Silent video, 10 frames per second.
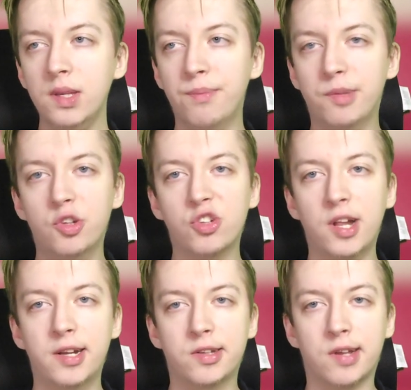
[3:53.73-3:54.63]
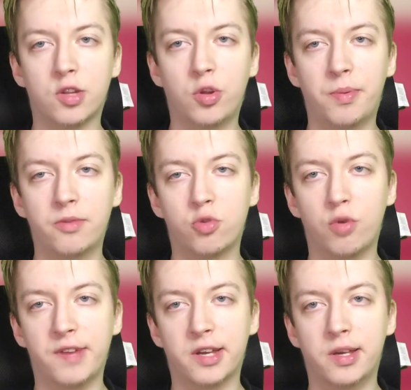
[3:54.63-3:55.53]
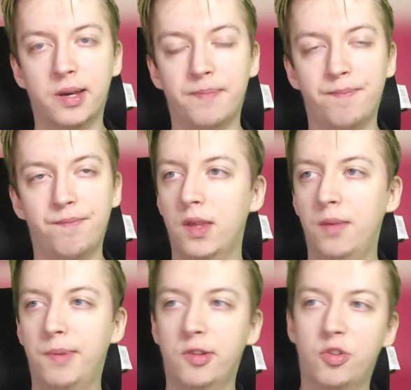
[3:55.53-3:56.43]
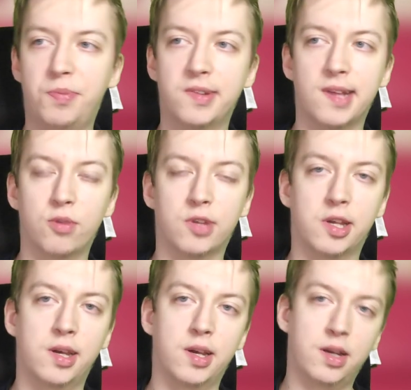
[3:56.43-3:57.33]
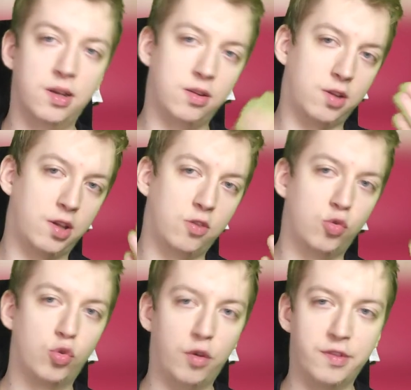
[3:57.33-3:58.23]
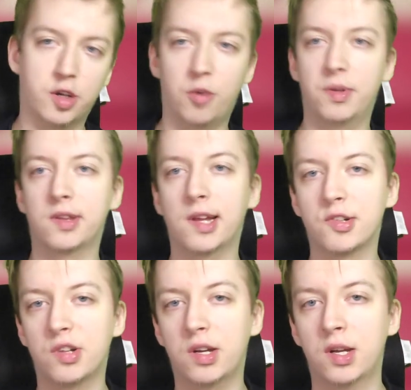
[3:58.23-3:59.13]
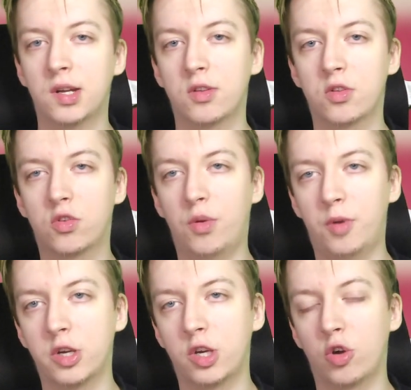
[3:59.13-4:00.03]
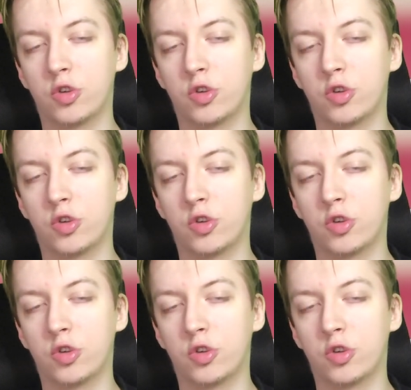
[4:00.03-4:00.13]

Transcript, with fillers: będziesz dalej tak dobrym człowiekiem i będziesz pisał takie, takie cudowne komentarze do mojej